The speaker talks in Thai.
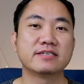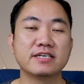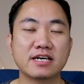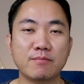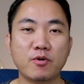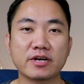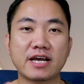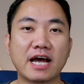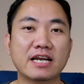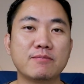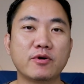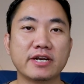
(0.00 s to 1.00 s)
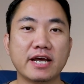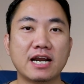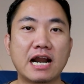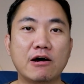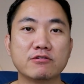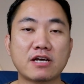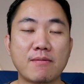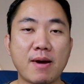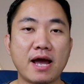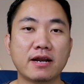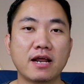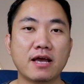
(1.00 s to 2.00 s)
ซึ่งกระบวนการทั้งหมดเนี่ยเราสา
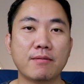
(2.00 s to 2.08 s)
มารถ